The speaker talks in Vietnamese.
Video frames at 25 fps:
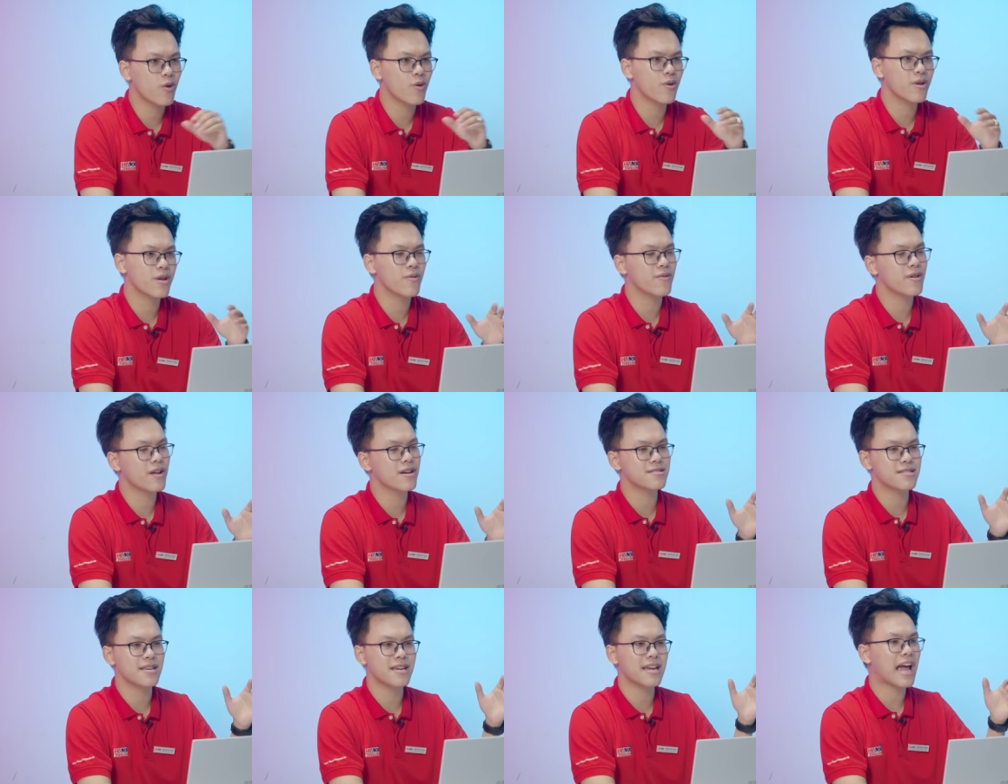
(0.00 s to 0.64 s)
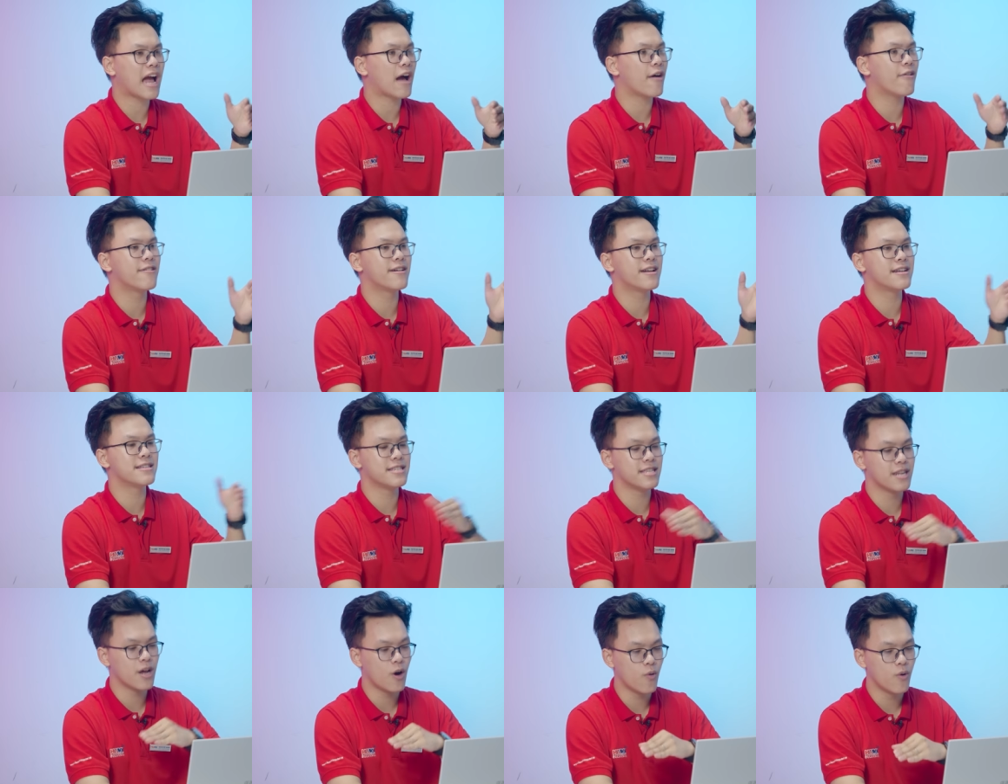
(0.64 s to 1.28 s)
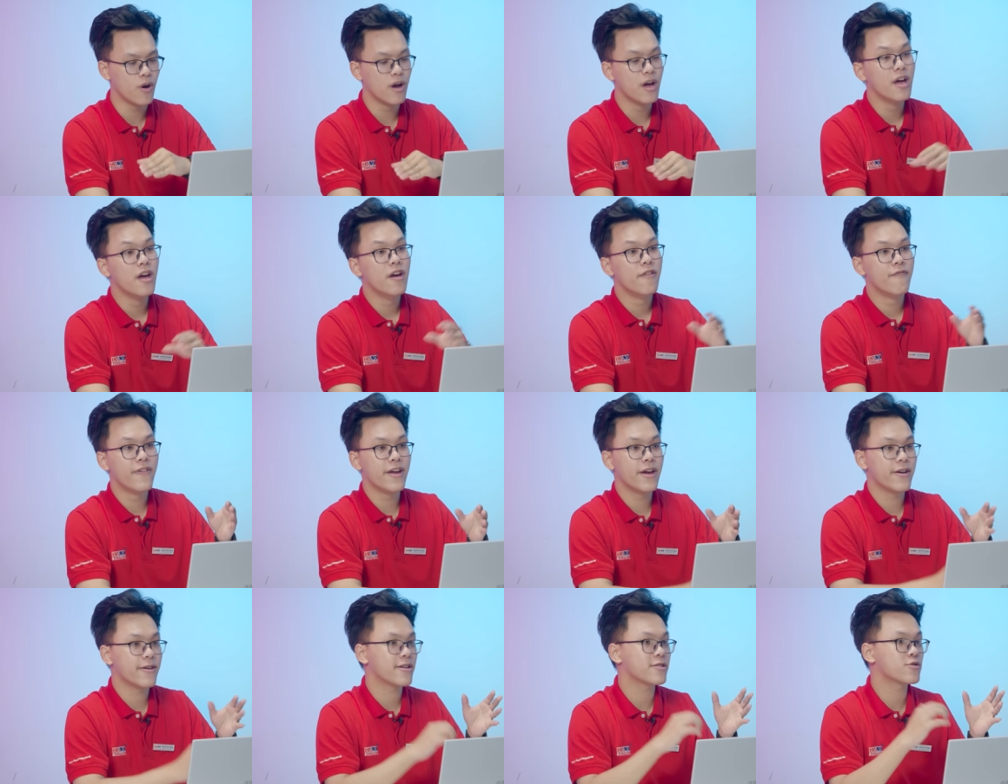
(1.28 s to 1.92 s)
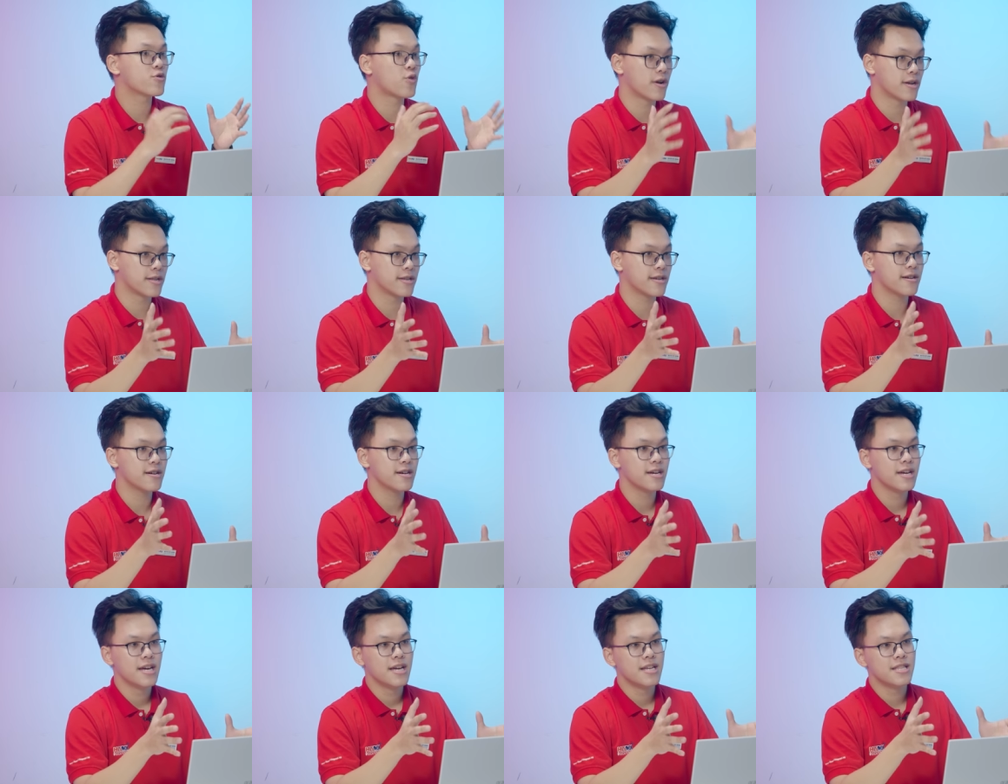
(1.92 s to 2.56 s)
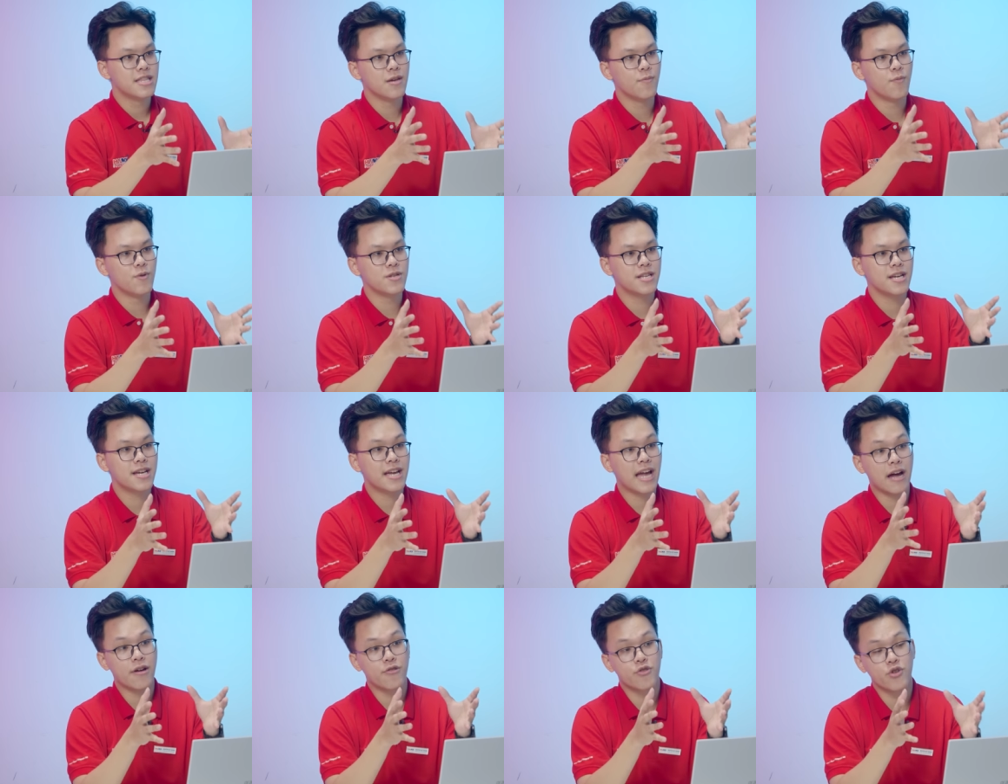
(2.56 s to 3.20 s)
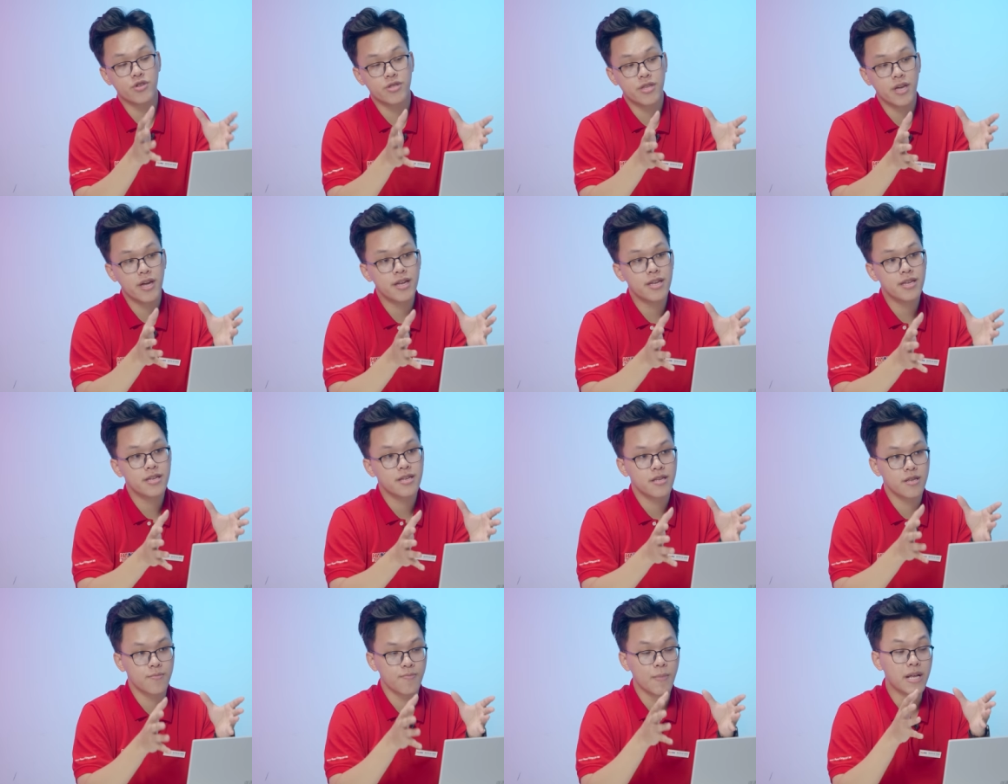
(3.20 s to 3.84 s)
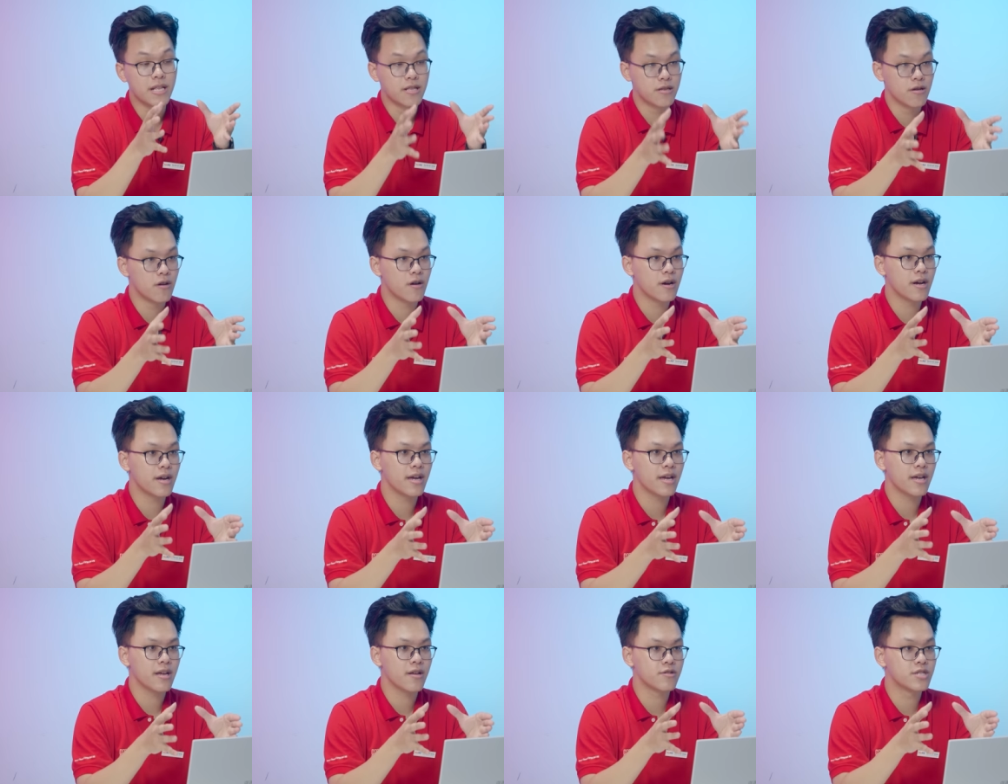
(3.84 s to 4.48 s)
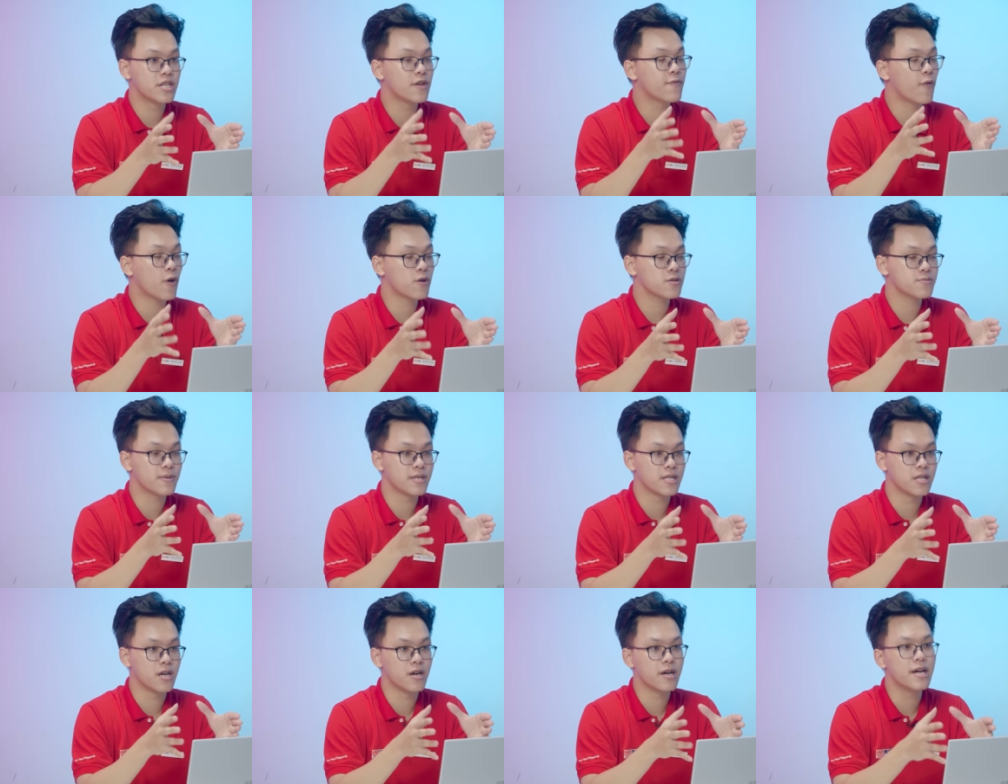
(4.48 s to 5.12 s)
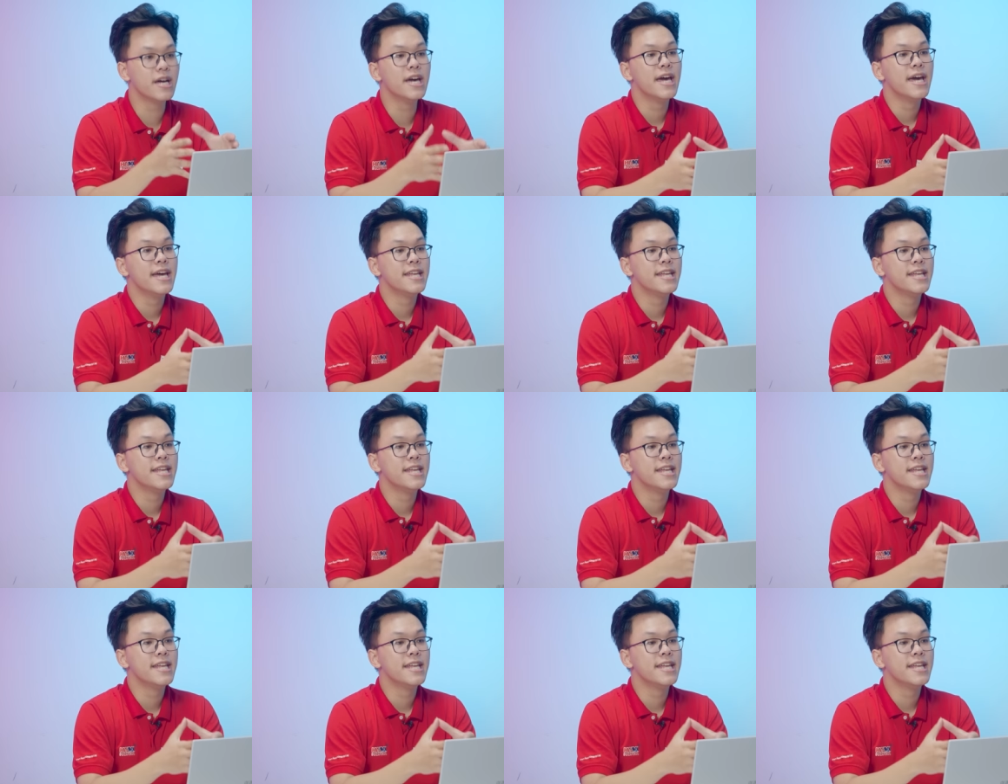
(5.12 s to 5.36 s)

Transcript: nó hiệu năng sẽ cao hơn hay gì đâu. Vì hiệu năng thuần nhá, thì một chiếc card rờ tê ích bình thường ấy, GeForce bình thường ấy,